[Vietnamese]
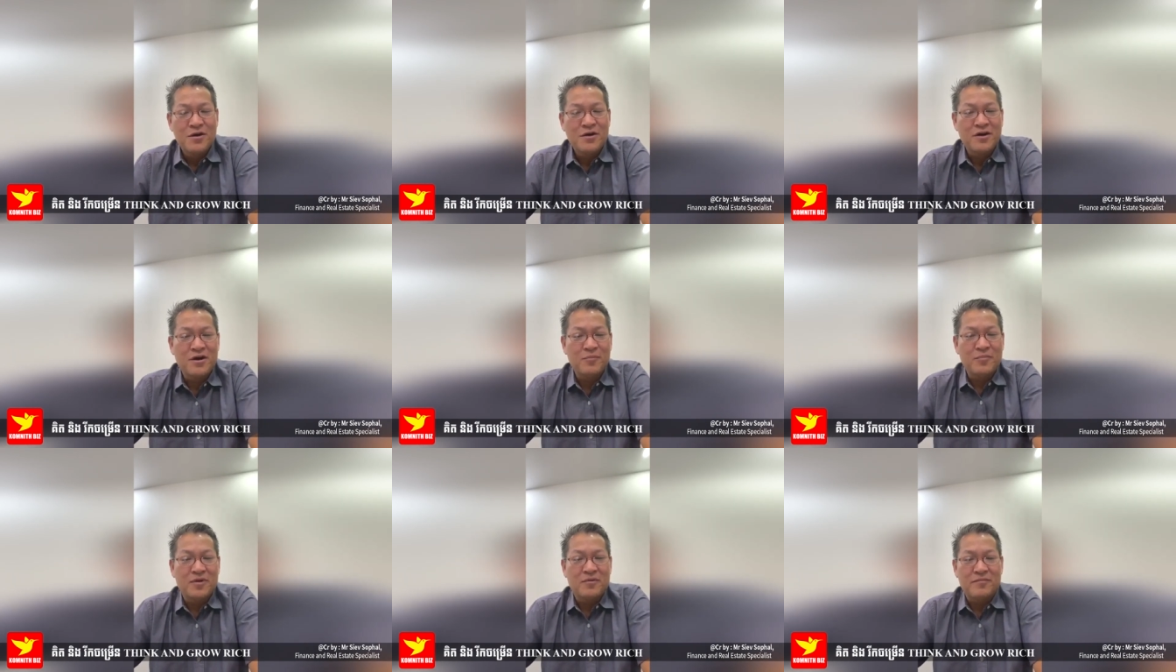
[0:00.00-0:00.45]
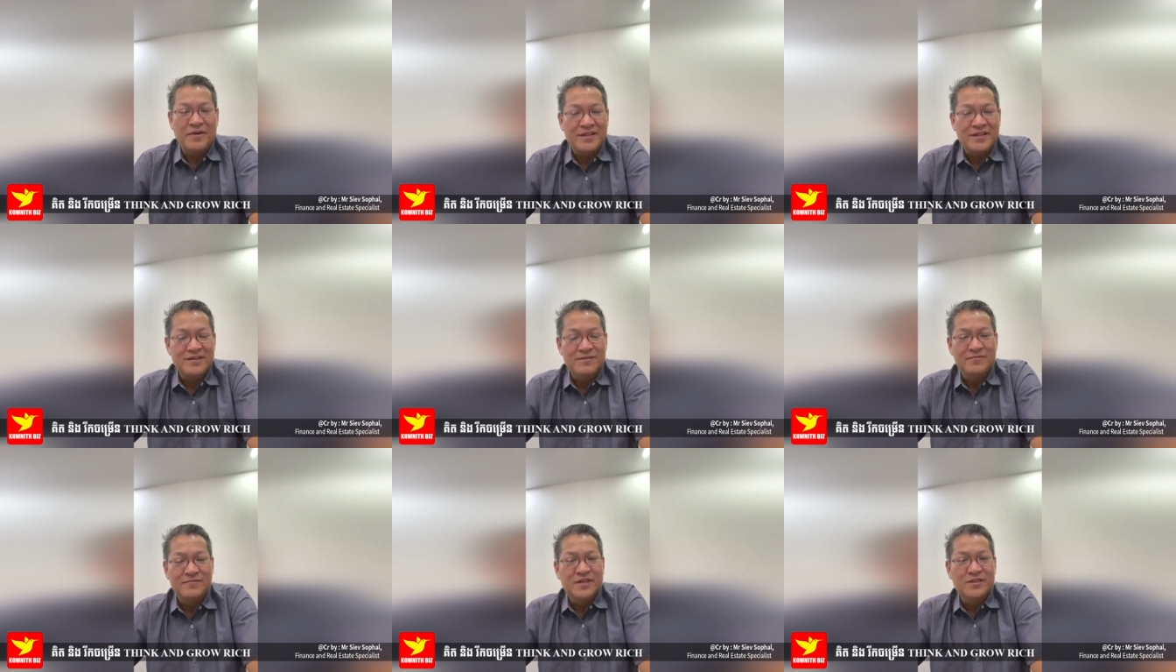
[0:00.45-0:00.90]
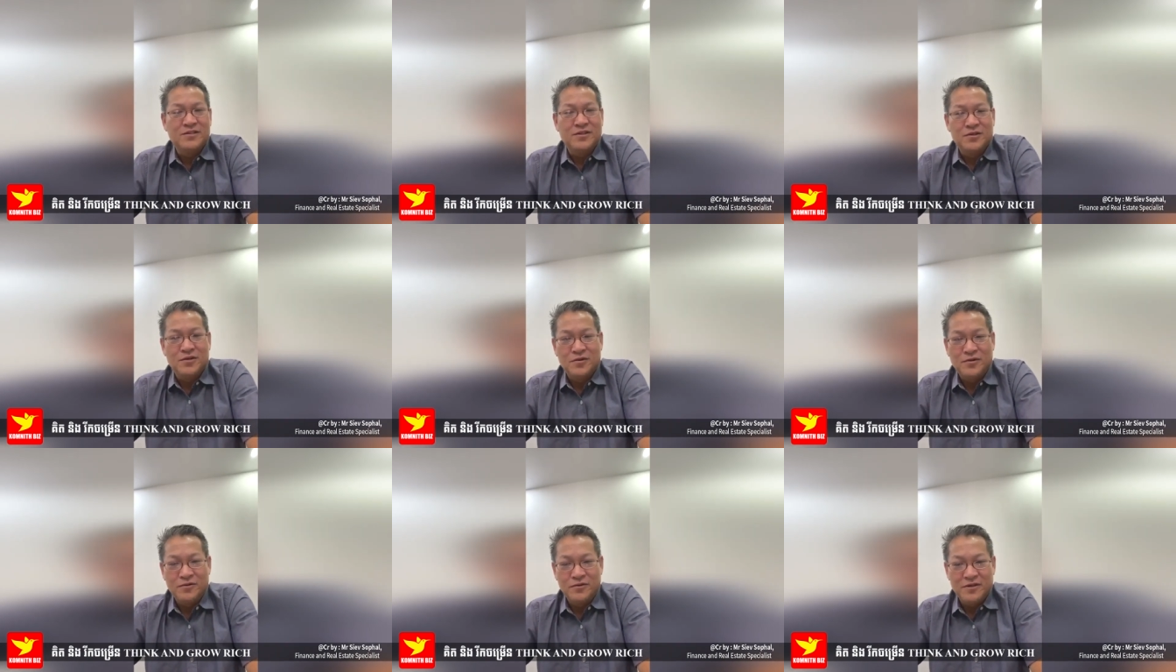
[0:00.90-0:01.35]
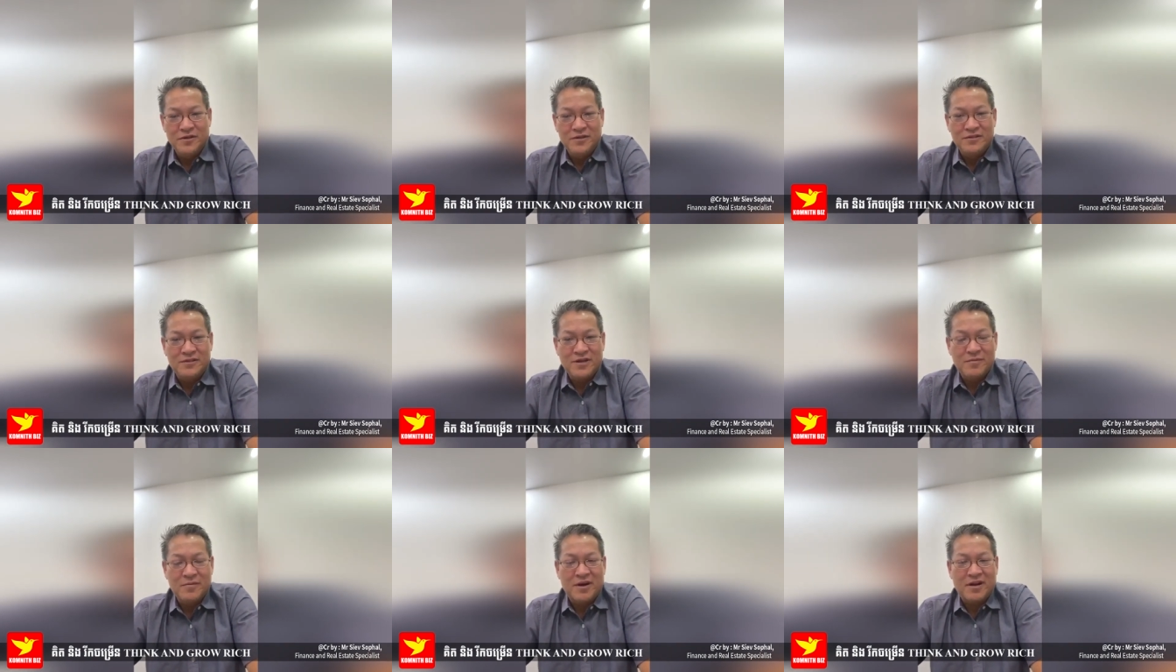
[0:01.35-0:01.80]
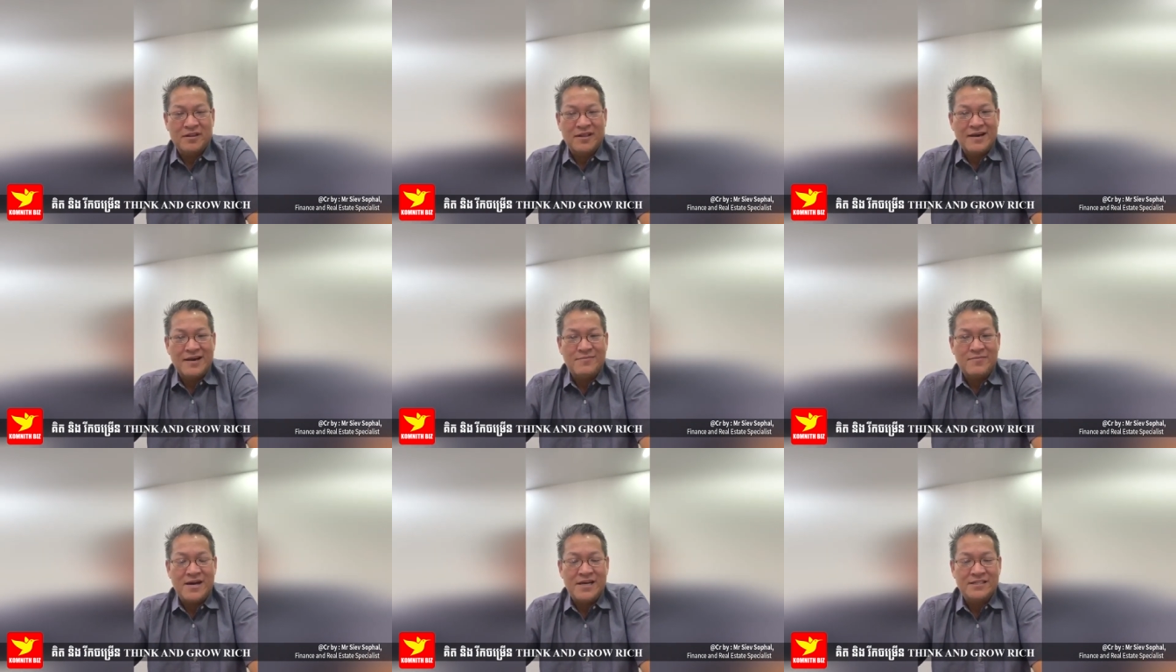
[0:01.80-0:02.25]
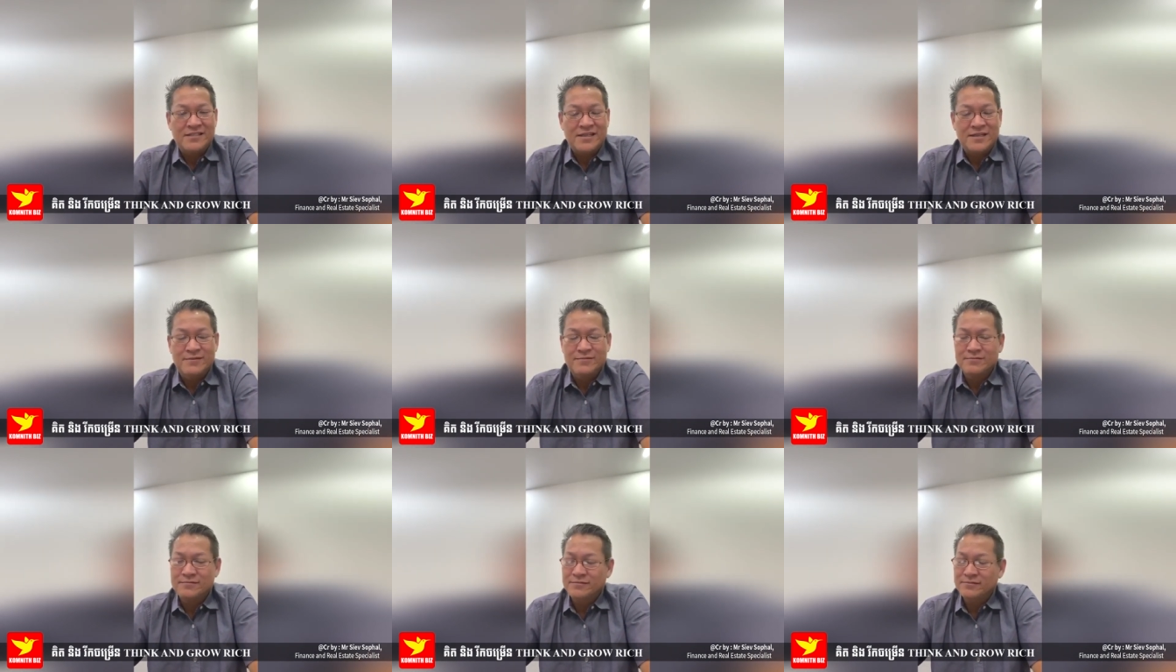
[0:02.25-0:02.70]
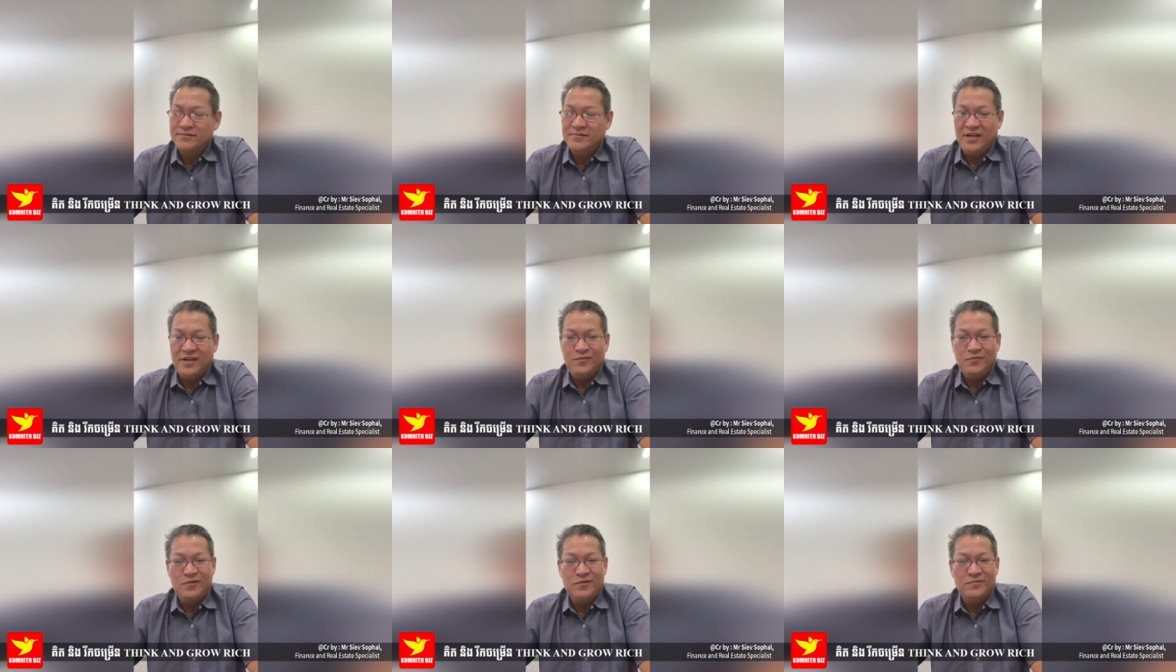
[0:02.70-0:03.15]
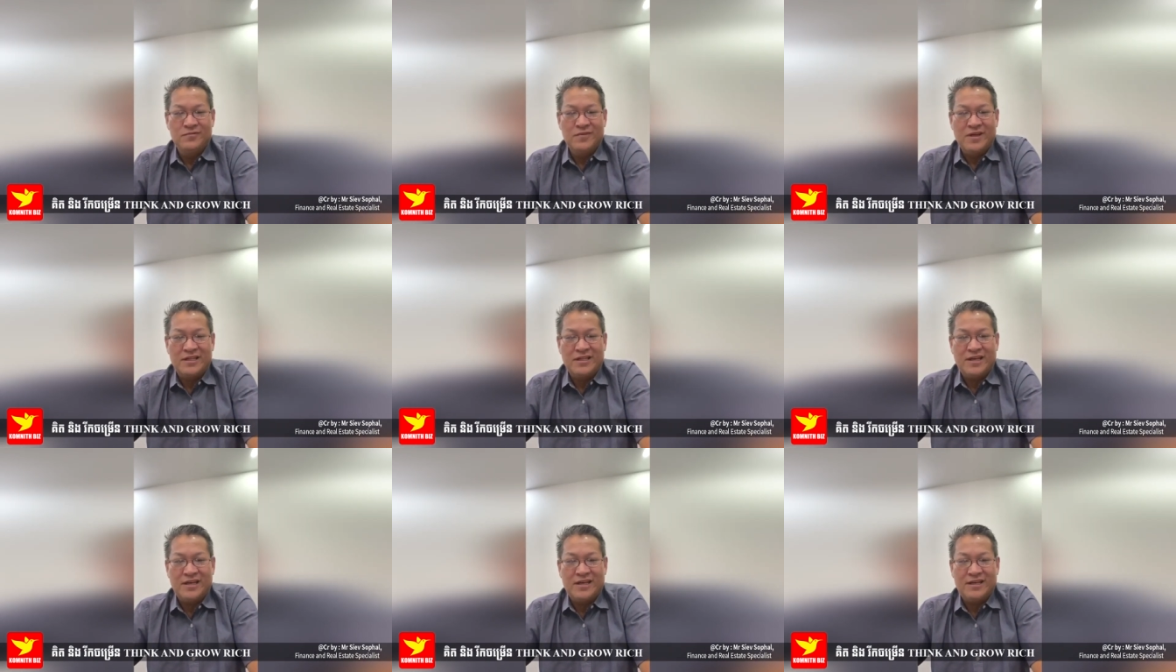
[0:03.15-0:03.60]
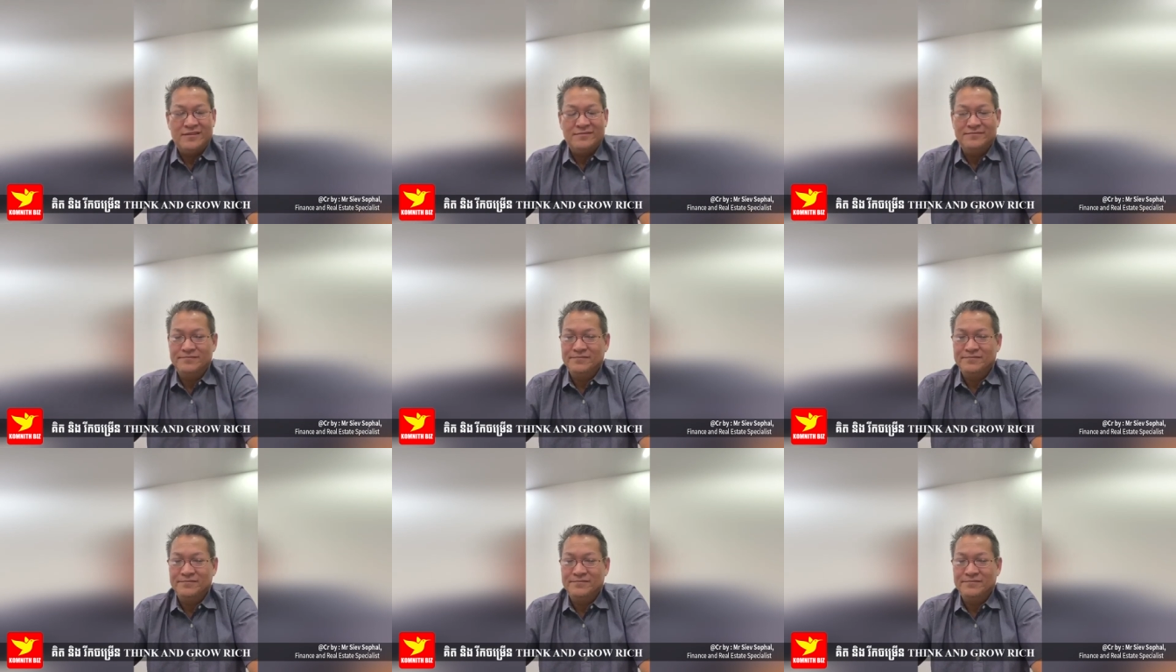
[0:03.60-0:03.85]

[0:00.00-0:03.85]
cấp là bách tầm bấy từ vô lùi chẳng mà đặt thà bà chân gì mùi mình đặt ra